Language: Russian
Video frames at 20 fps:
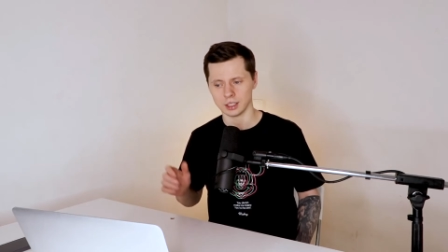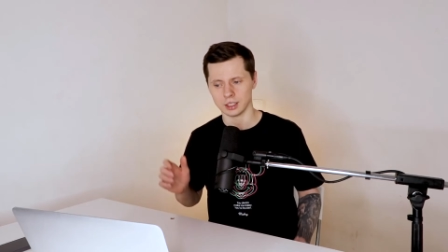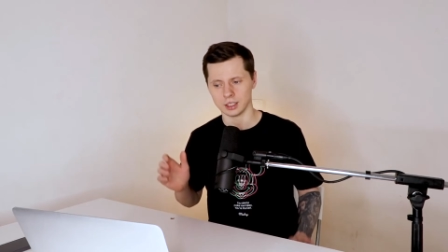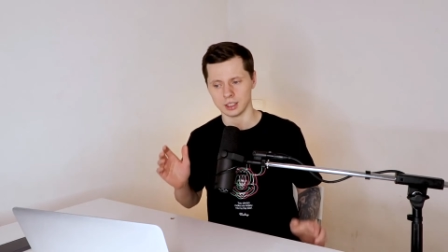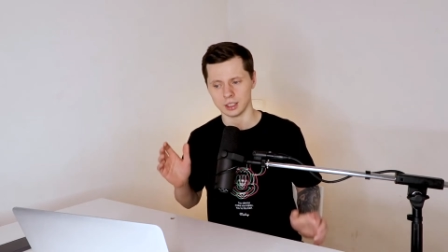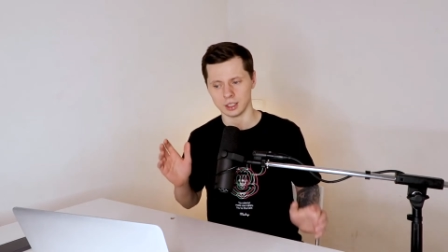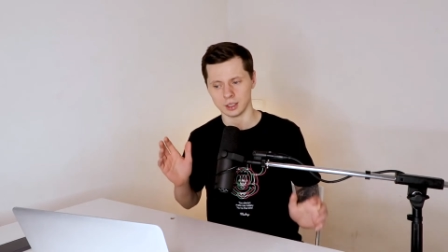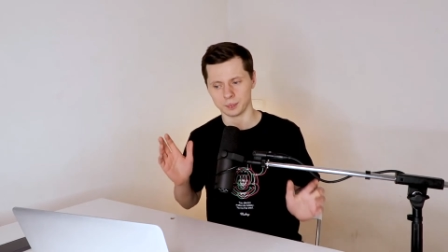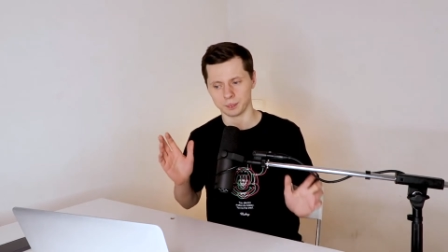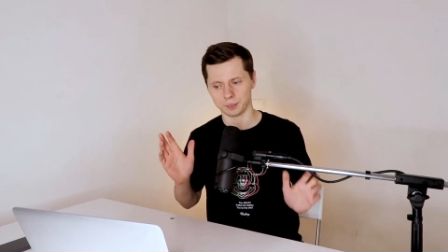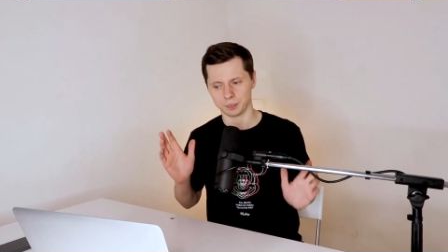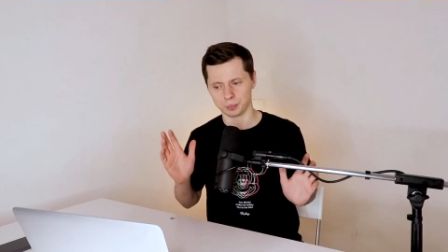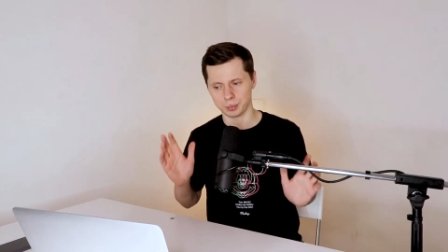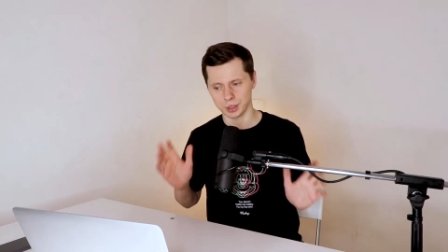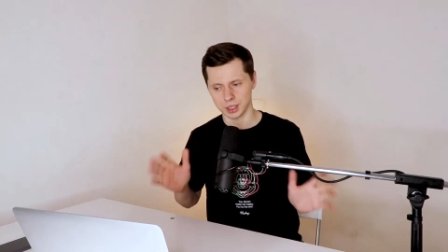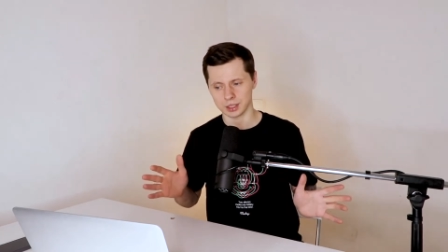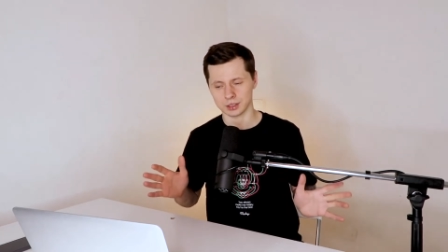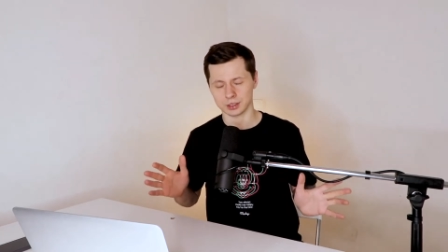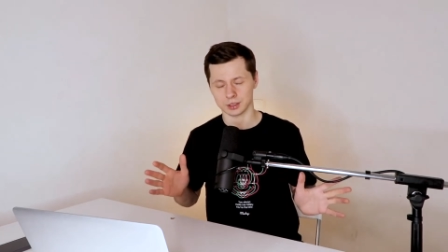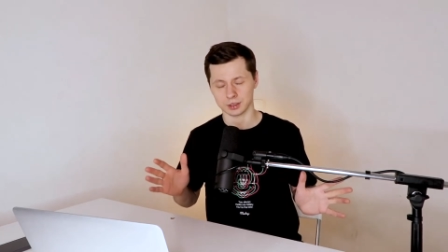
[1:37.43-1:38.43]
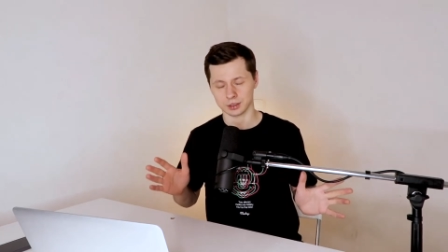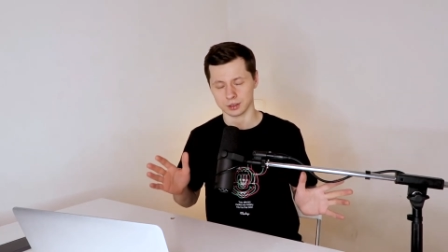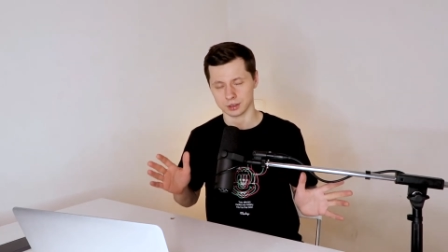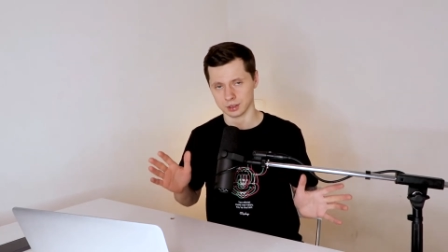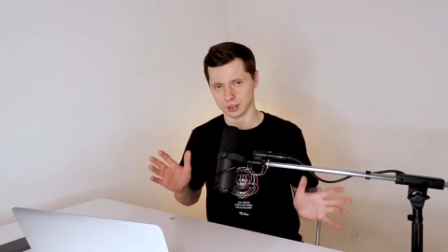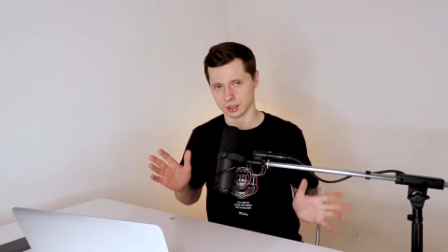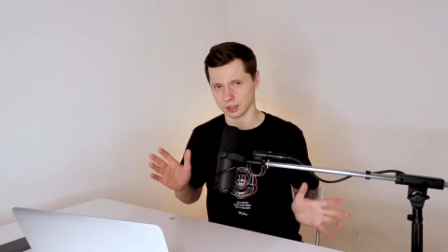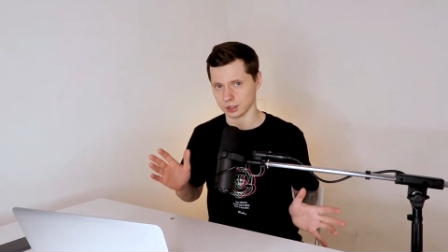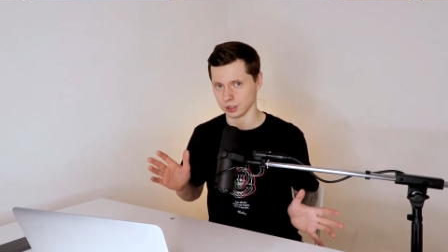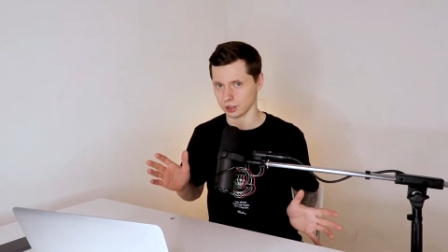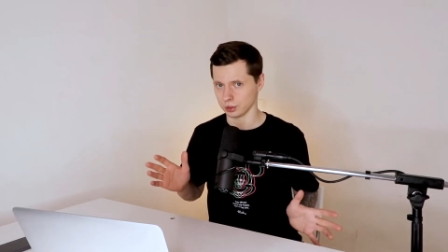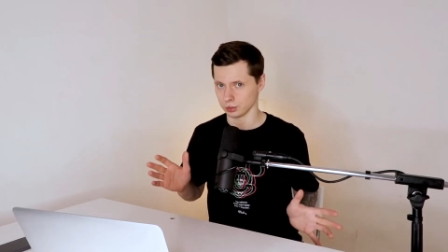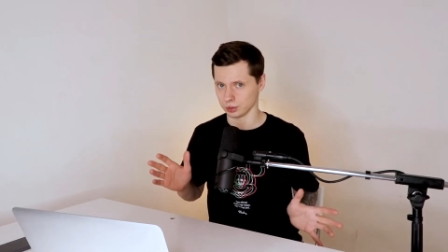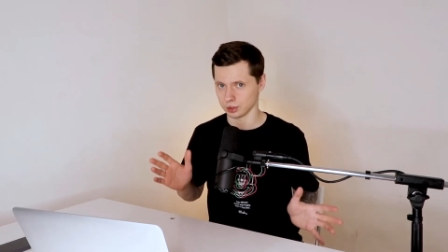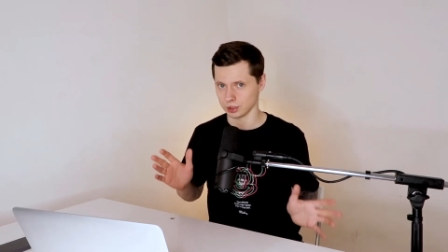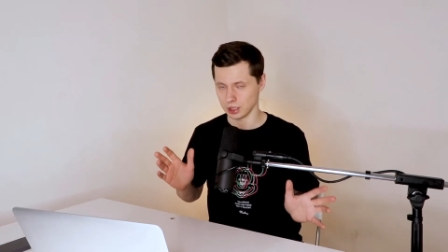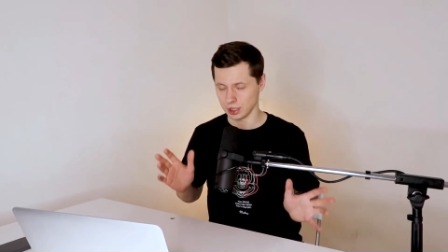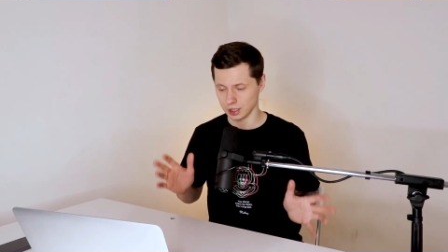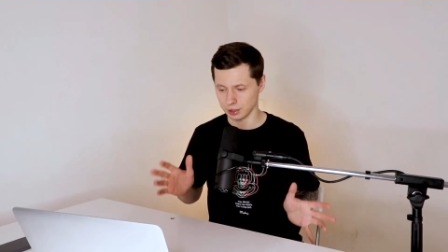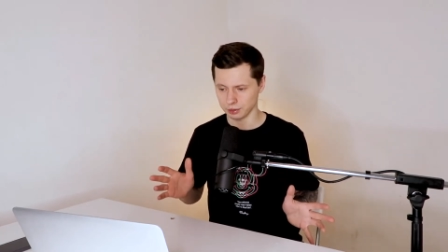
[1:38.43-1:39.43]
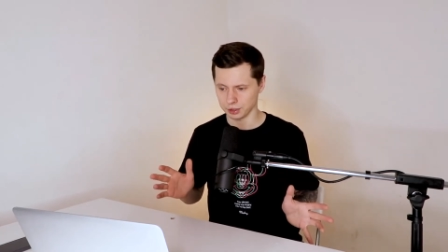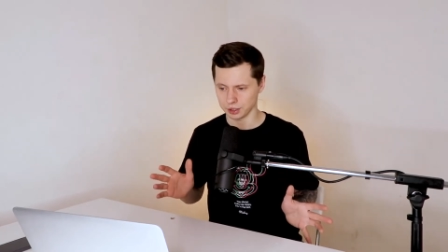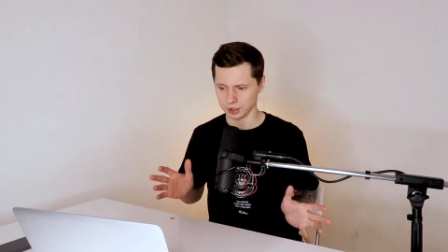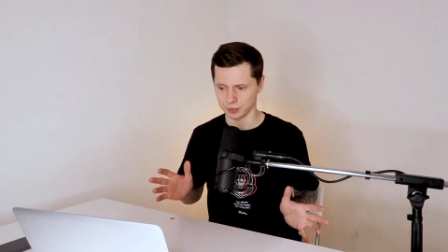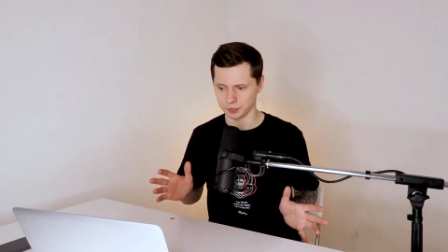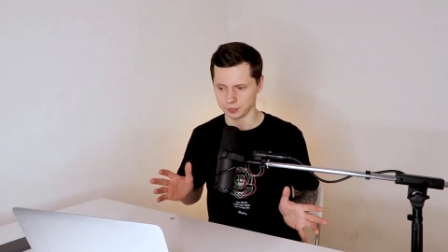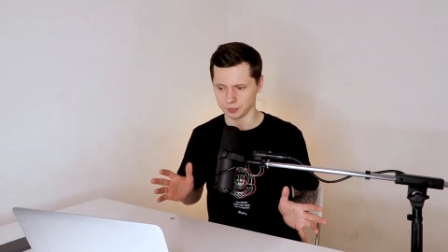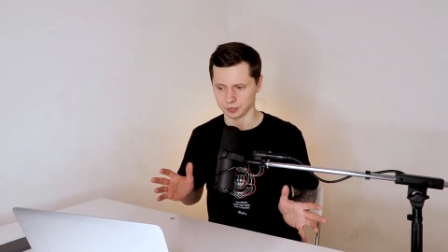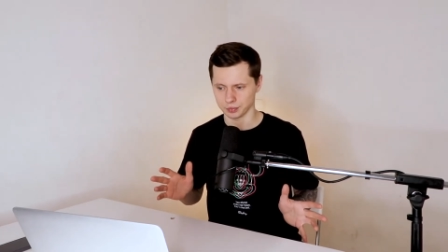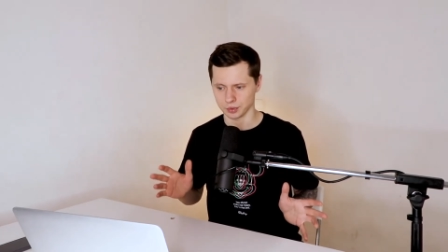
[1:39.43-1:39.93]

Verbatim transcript: И без Continuous Delivery